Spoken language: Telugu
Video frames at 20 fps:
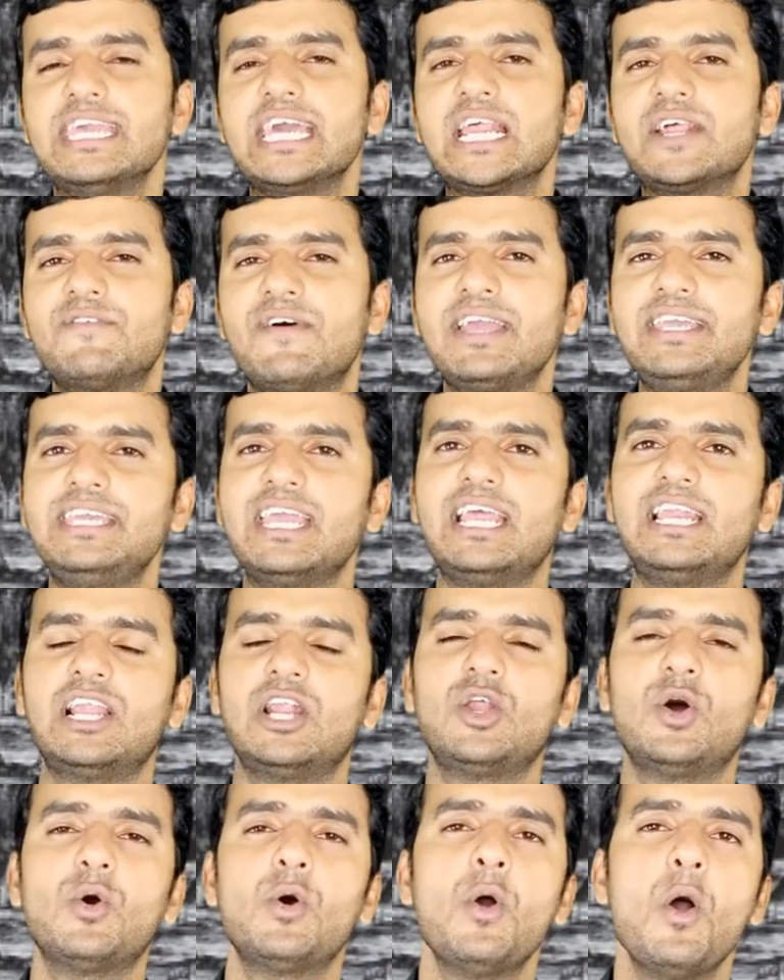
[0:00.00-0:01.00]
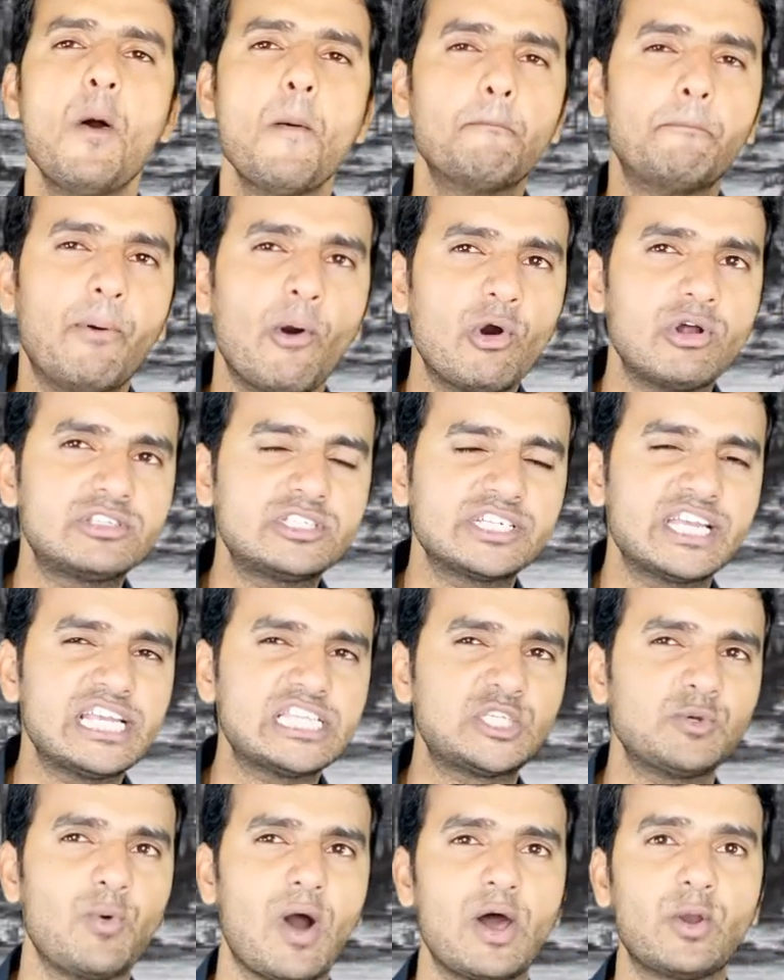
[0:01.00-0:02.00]
ఇరవై ఏళ్లలో
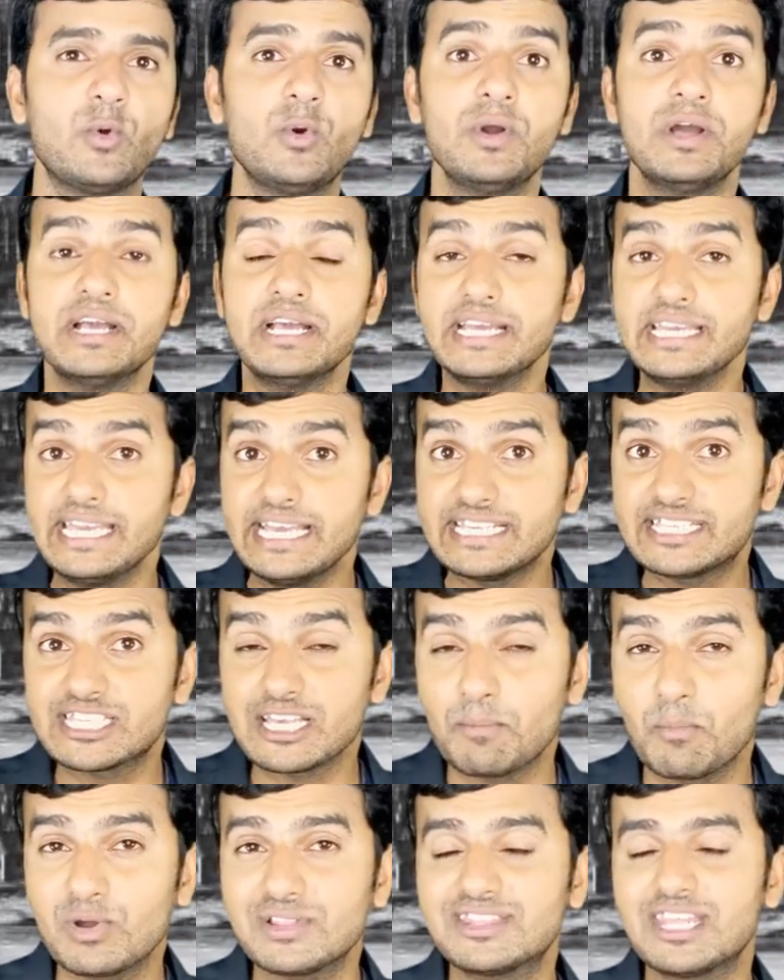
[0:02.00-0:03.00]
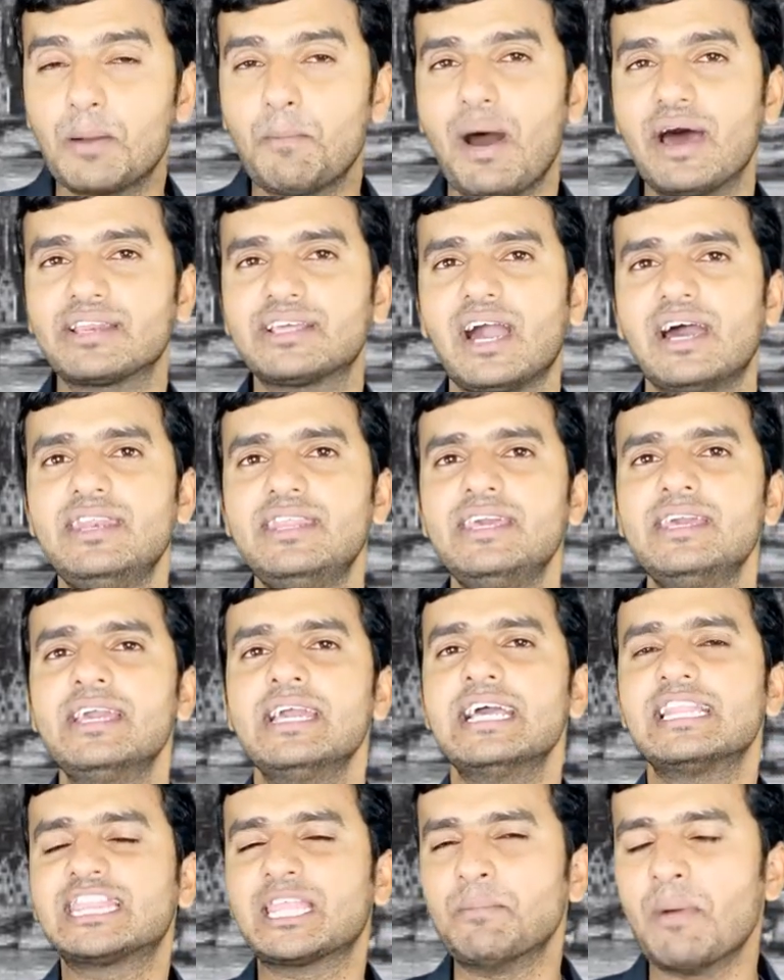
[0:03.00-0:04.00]
పోర్చుగీస్ వారు ఈ సముద్ర మార్గాన్ని
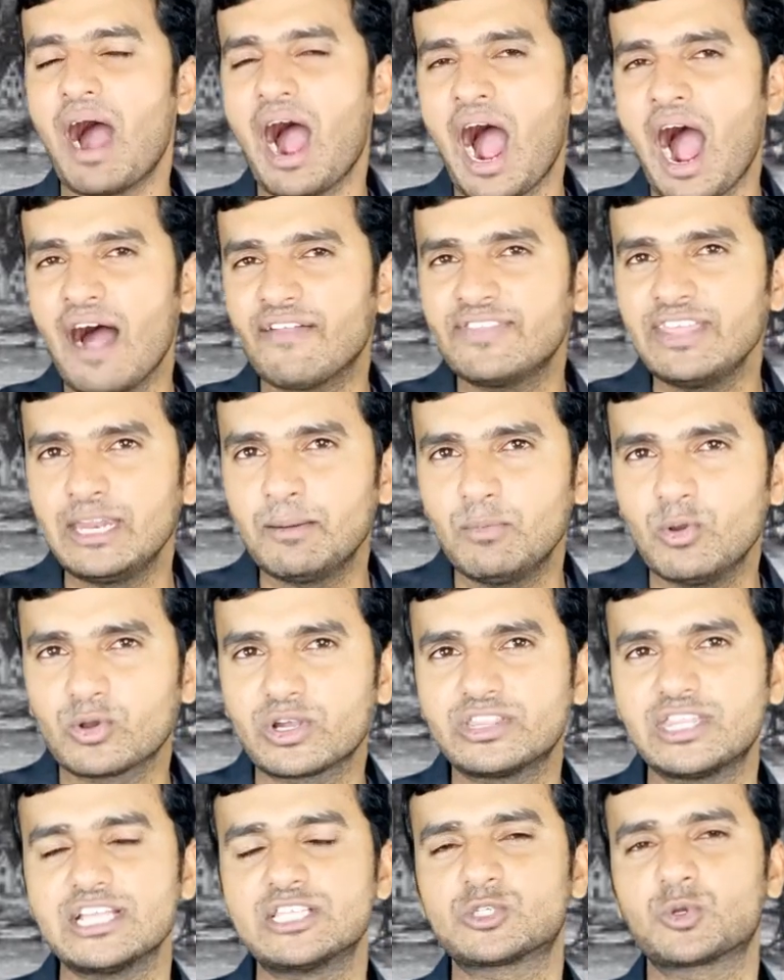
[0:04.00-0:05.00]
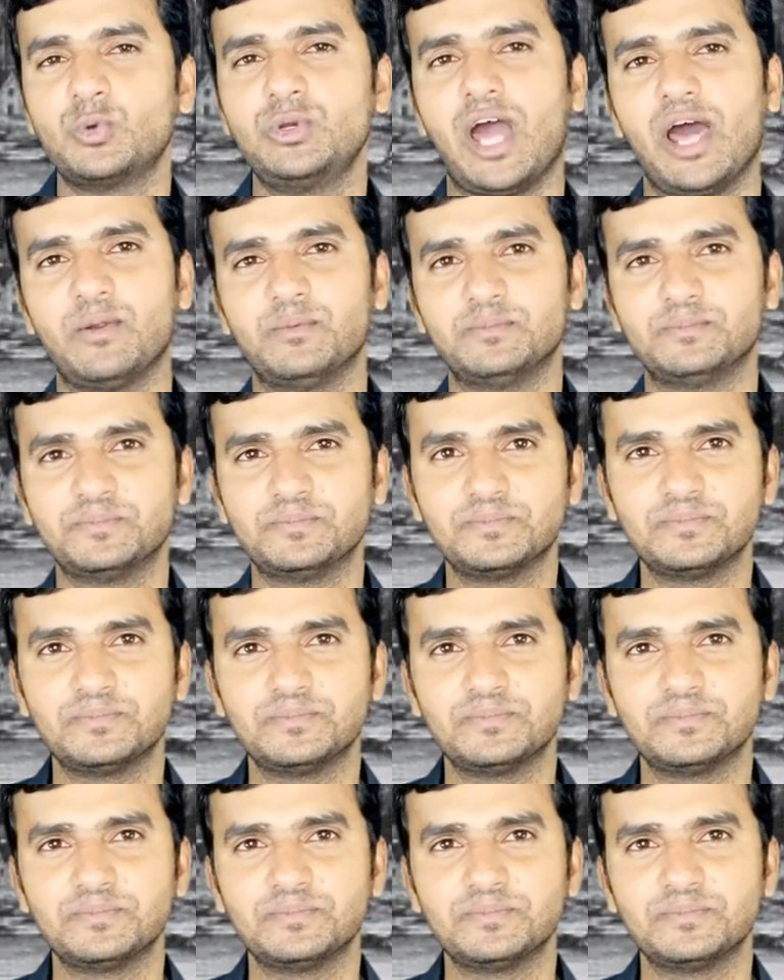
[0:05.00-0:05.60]
తమ ఆధీనంలోకి తెచ్చుకున్నారు